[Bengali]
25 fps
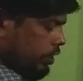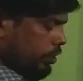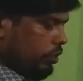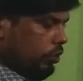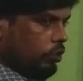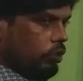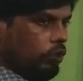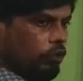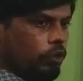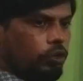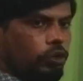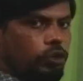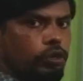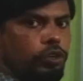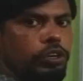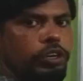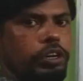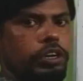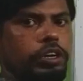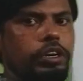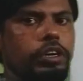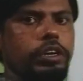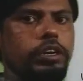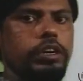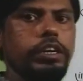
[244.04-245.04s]
সেটা হলো
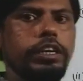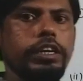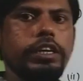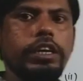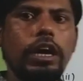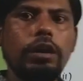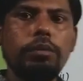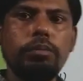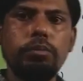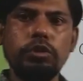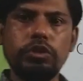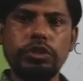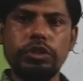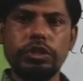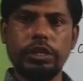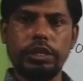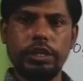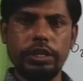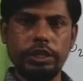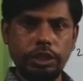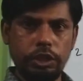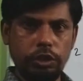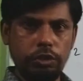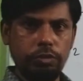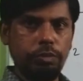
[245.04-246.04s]

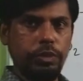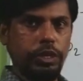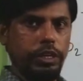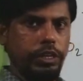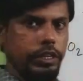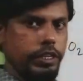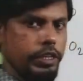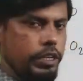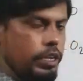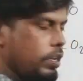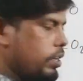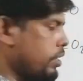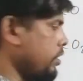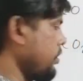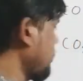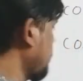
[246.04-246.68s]
ডিকার্বুকজিলেশন বিক্রিয়া